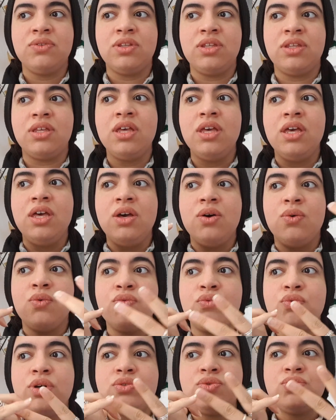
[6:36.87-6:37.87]
On, est,
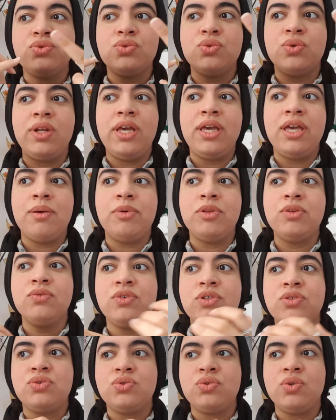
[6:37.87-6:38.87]
on voit du soleil, à peine on
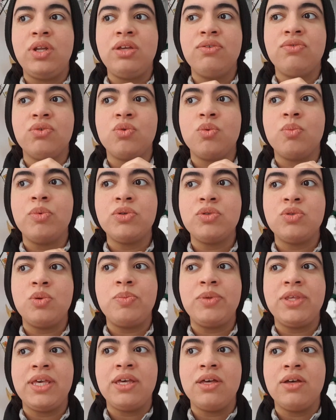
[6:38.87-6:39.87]
voit du soleil, il faut qu'on pose le
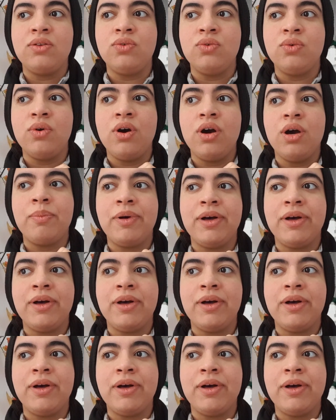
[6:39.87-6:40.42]
pied dehors.